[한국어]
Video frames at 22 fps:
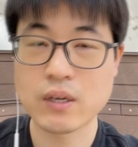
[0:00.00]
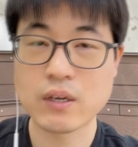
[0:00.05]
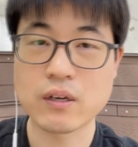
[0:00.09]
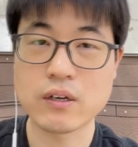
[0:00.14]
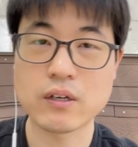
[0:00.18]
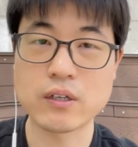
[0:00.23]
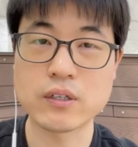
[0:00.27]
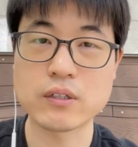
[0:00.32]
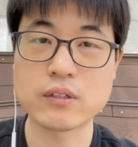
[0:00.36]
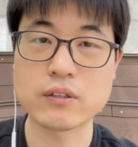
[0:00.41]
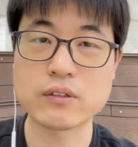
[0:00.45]

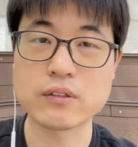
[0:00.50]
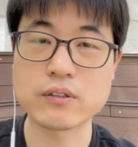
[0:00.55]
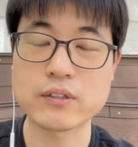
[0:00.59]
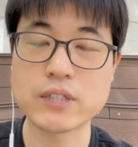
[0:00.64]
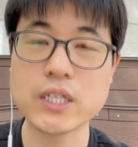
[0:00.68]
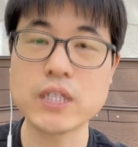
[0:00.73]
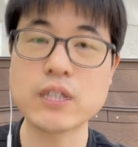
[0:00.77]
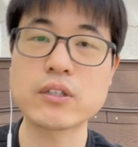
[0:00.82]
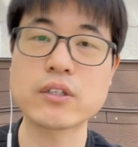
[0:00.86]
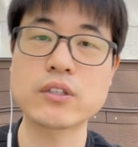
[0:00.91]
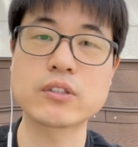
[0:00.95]
어,
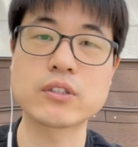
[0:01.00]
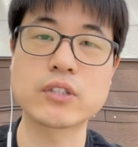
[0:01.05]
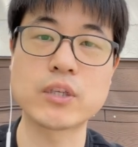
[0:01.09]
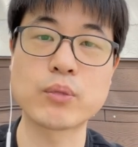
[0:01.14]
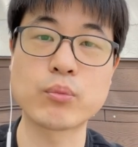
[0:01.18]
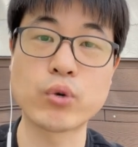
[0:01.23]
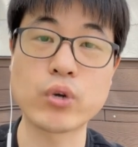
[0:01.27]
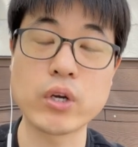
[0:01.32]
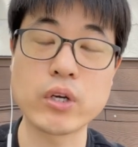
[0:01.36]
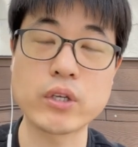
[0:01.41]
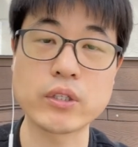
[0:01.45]
센서들이
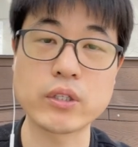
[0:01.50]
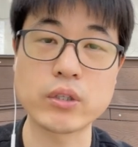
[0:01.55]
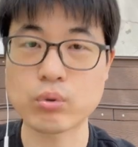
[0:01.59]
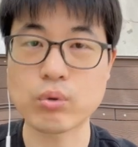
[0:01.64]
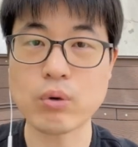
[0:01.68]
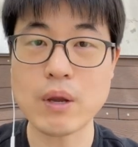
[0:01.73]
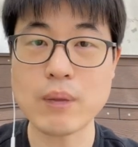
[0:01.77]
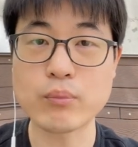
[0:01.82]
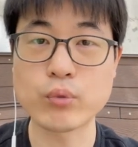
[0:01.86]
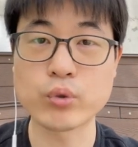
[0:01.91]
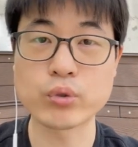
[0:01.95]
모여 있는
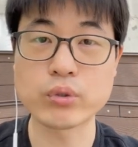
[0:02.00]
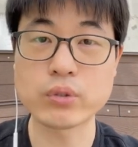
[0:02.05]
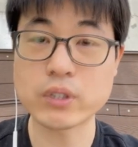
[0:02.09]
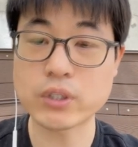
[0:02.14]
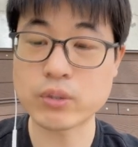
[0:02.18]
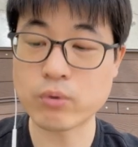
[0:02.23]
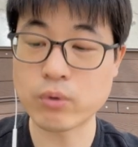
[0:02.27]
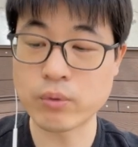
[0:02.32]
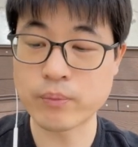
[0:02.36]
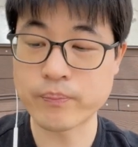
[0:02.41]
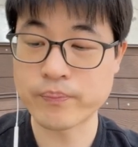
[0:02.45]
통합
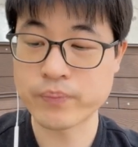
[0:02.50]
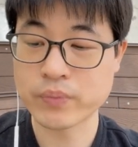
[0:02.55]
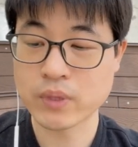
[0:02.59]
모듈이고